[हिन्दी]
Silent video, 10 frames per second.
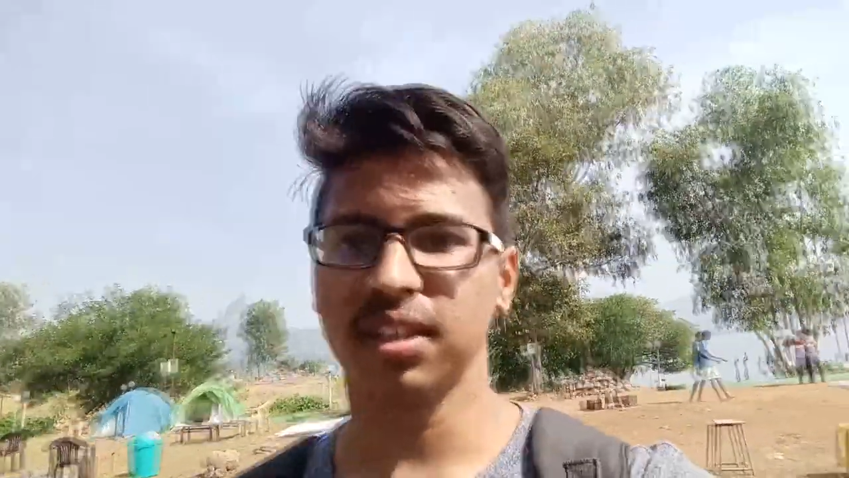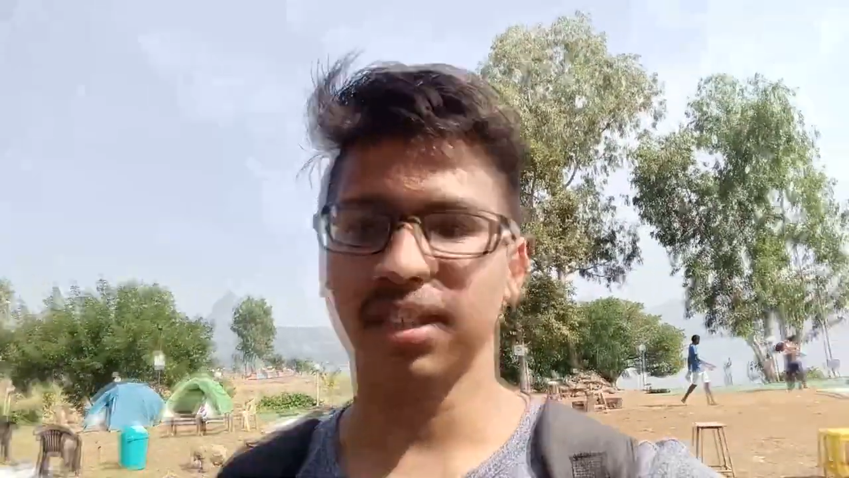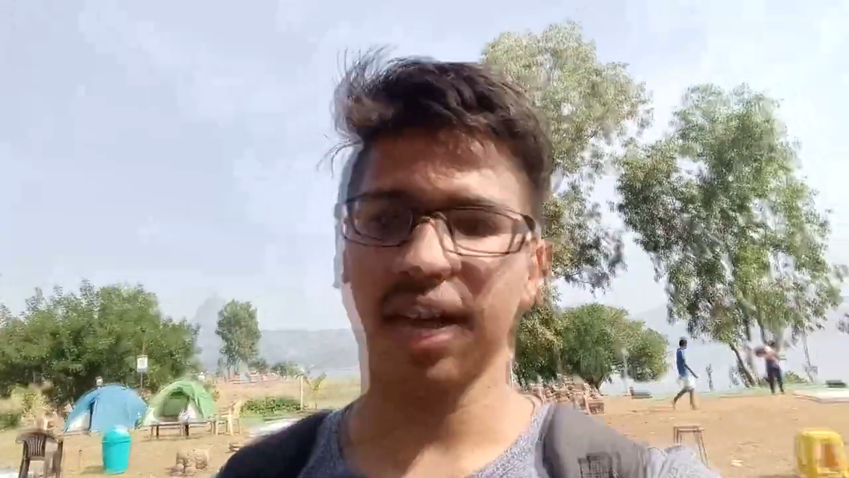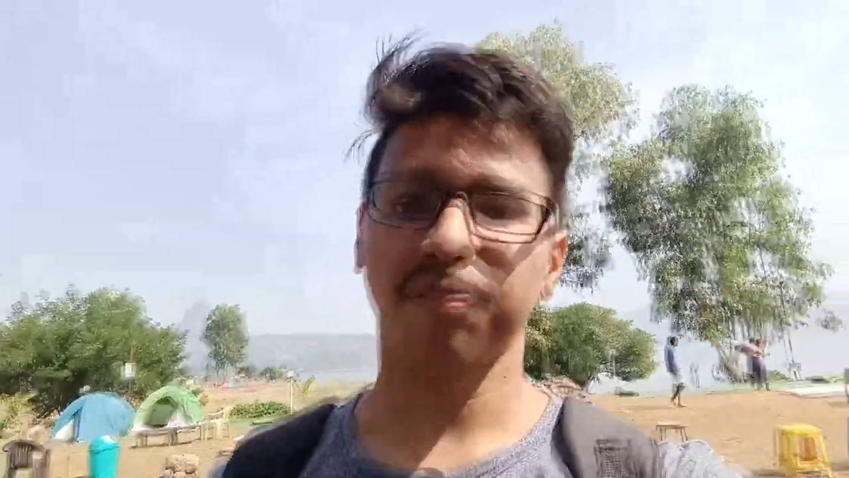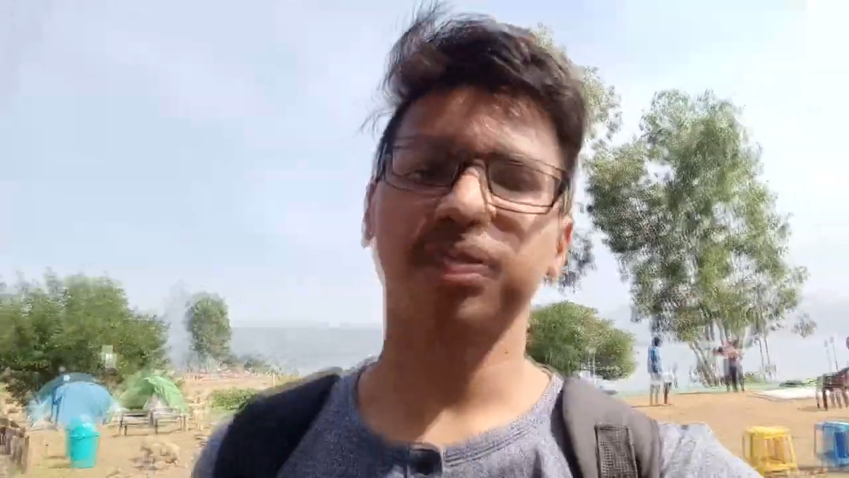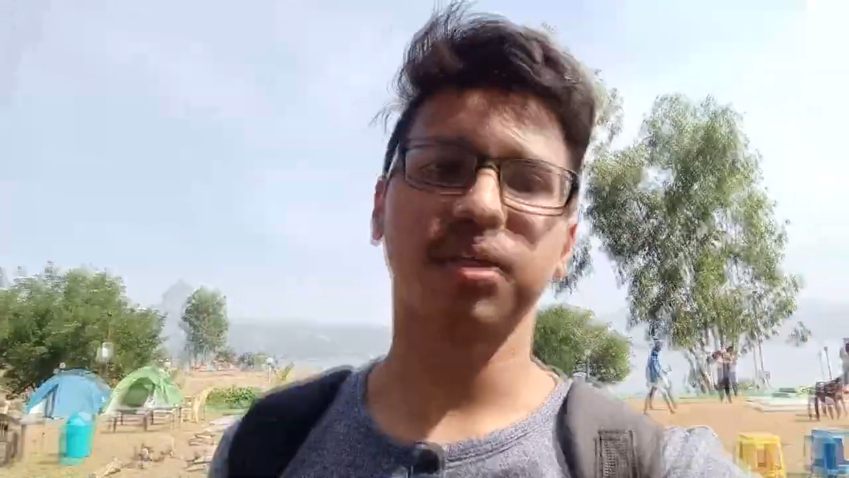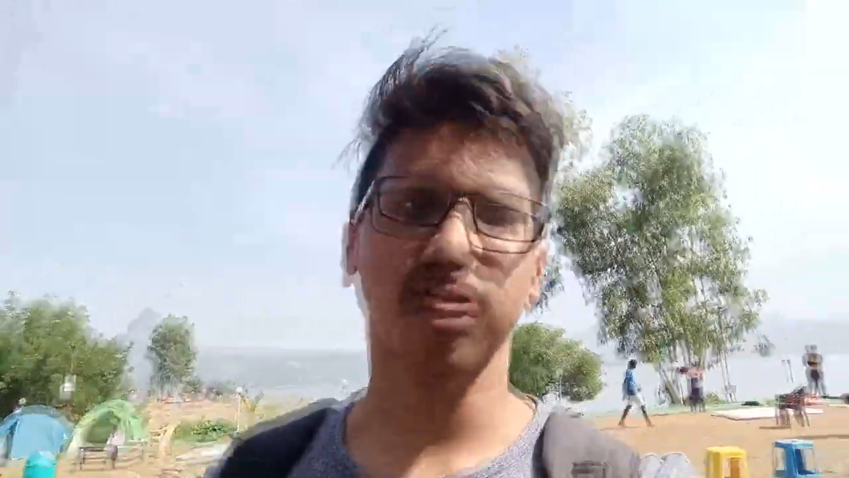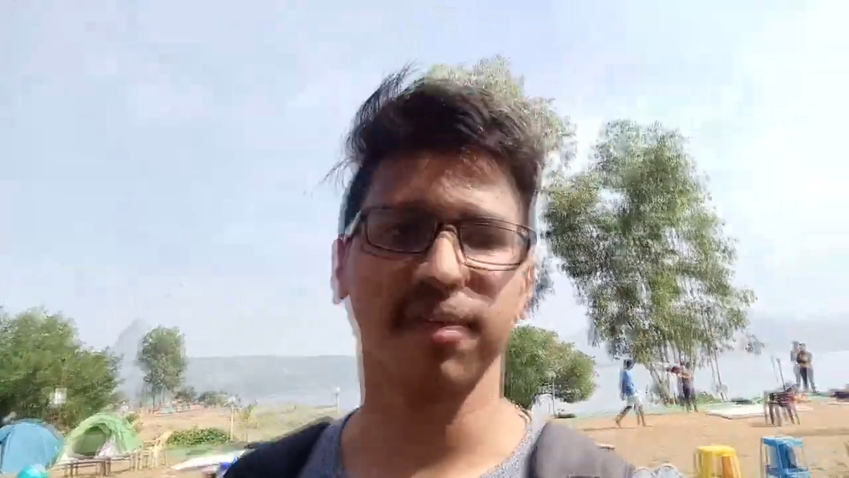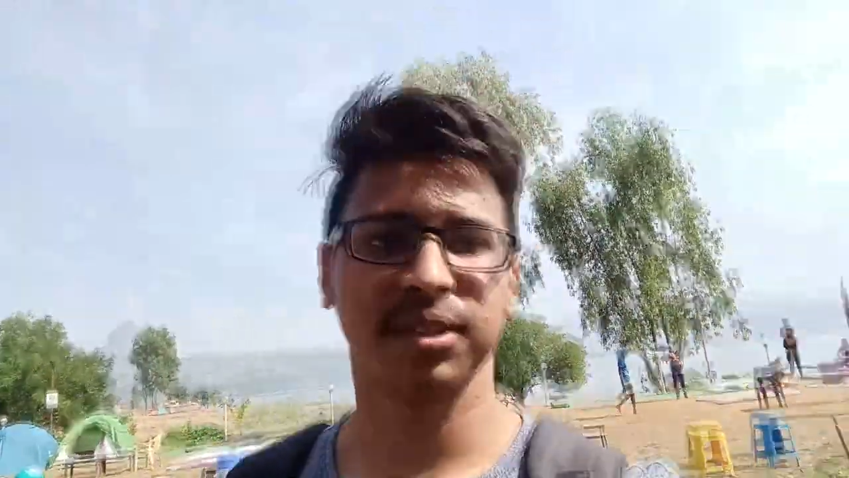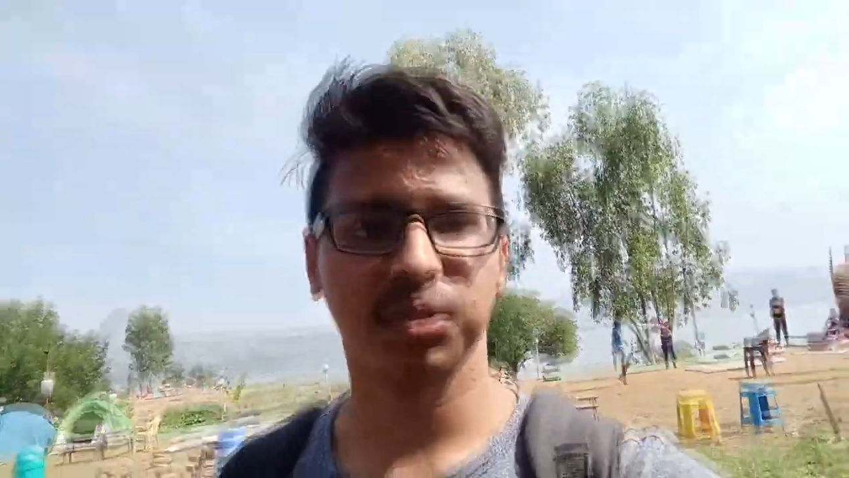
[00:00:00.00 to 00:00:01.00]
या फिर
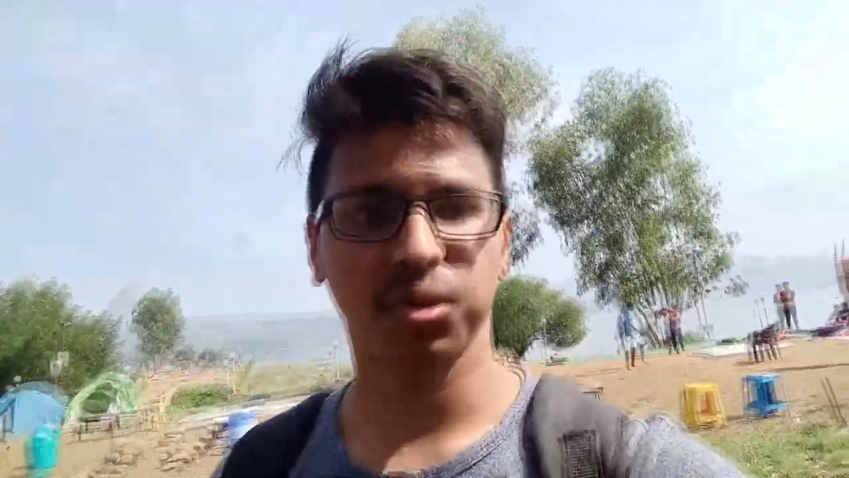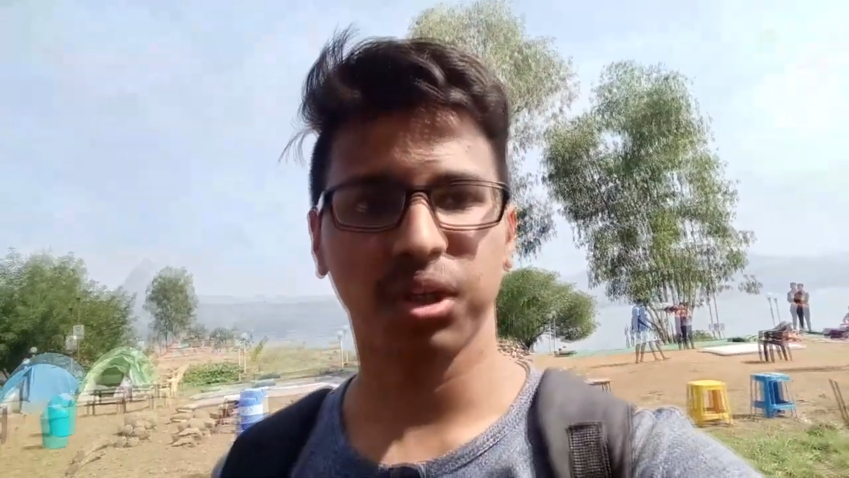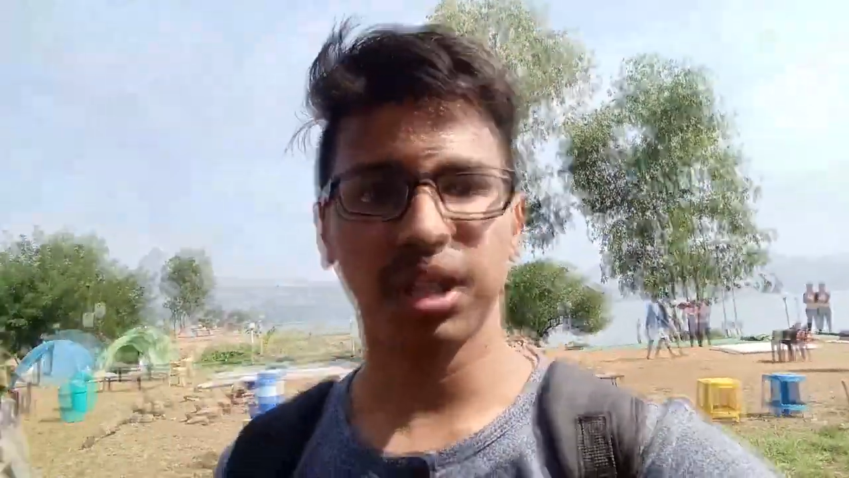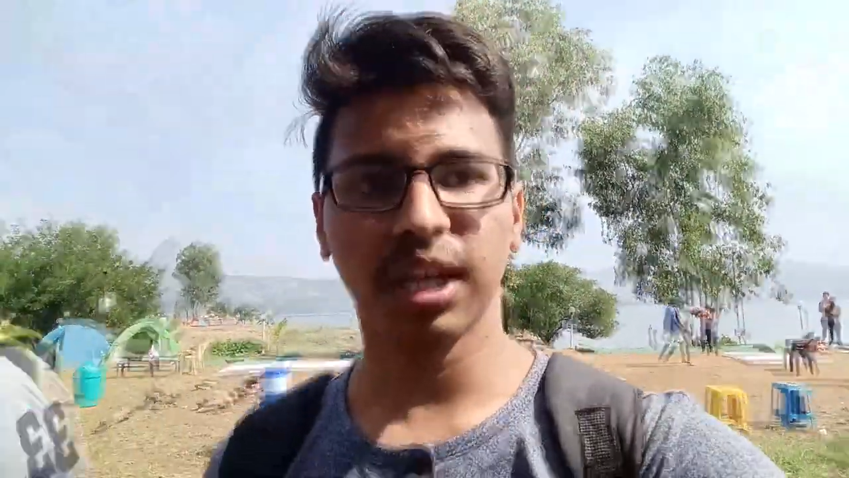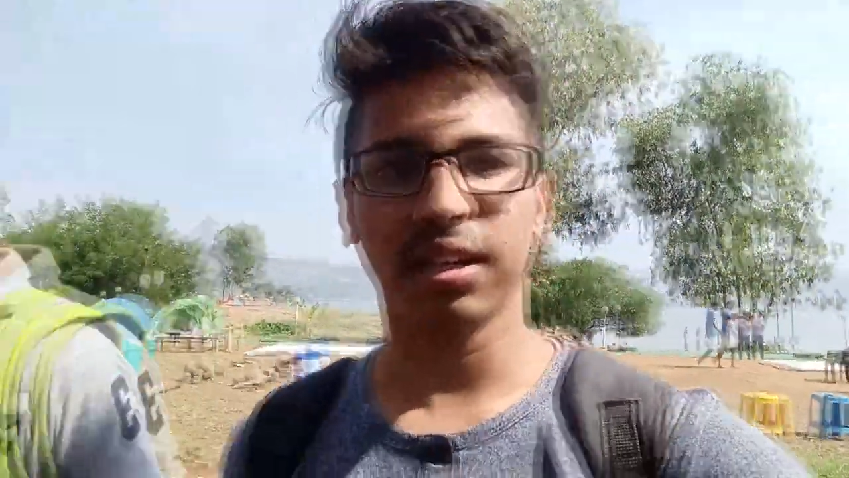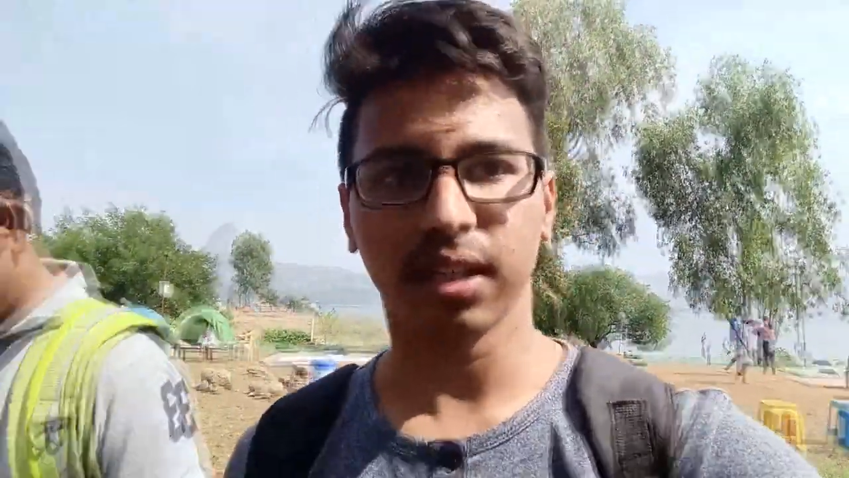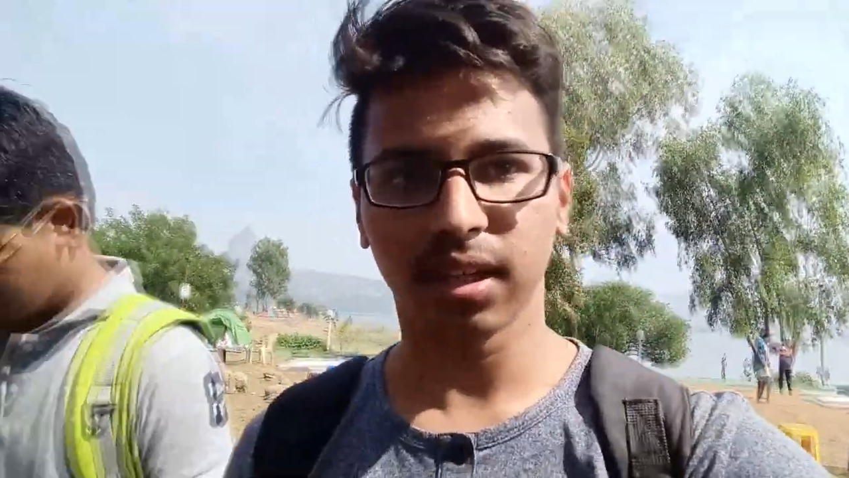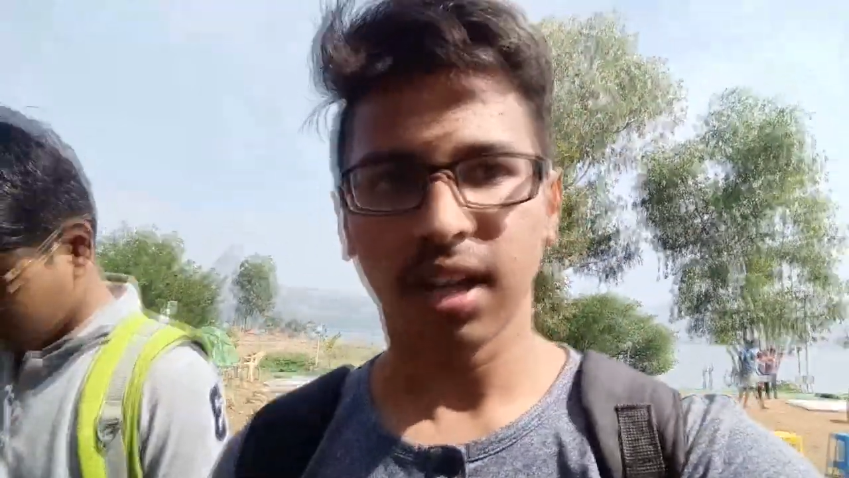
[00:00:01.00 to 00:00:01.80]
तिकोना में से कोई एक